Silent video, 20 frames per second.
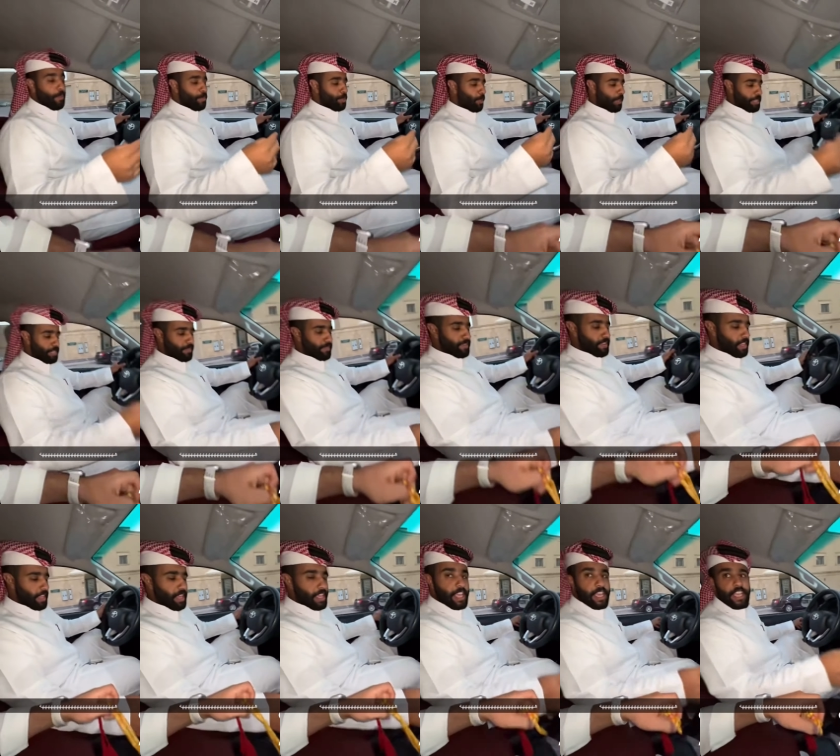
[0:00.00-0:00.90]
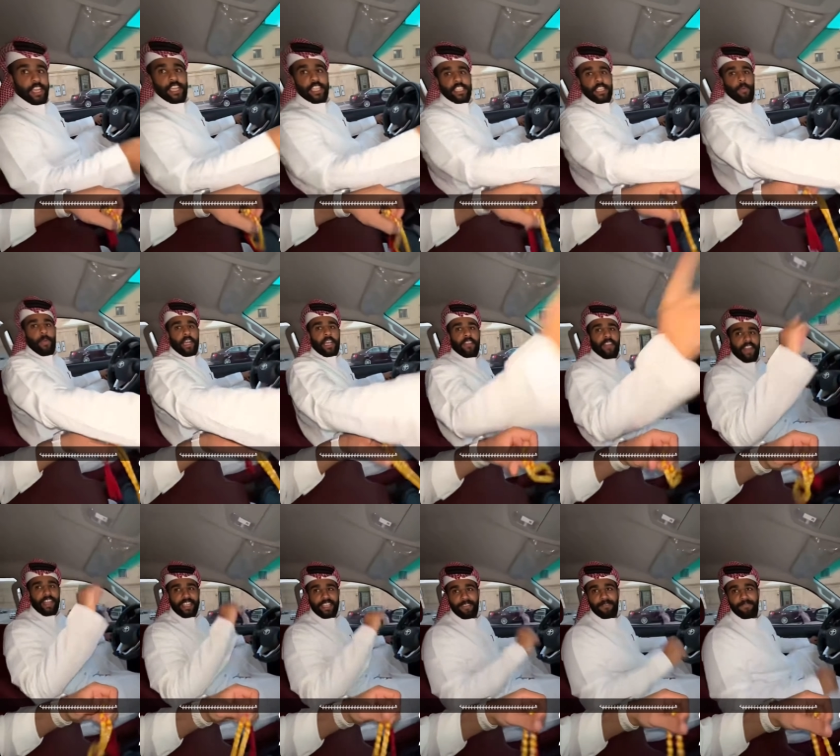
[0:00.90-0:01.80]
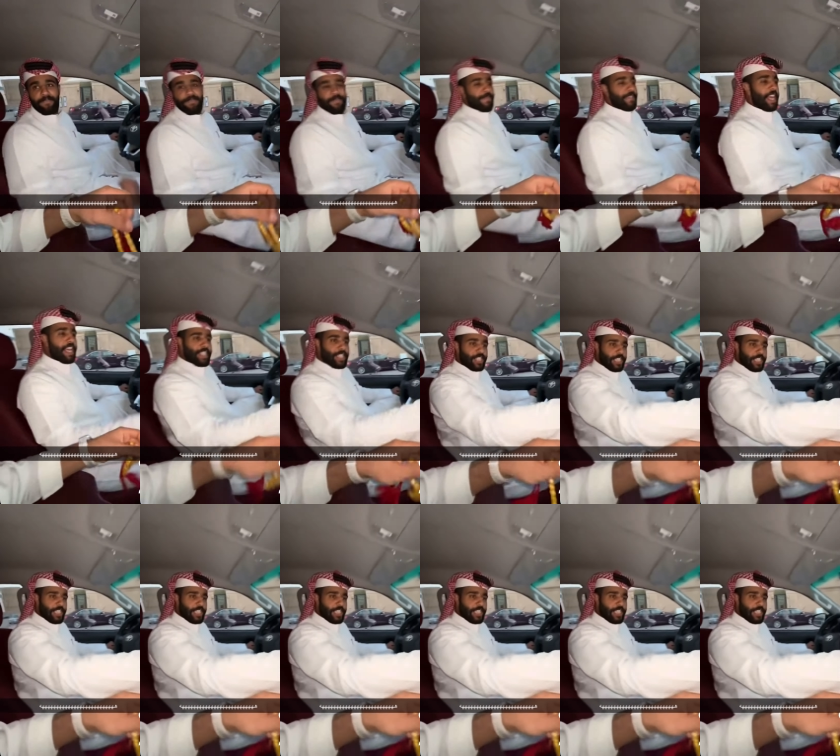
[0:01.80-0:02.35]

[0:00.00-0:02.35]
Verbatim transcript: متوحشت صور الكفرات انزل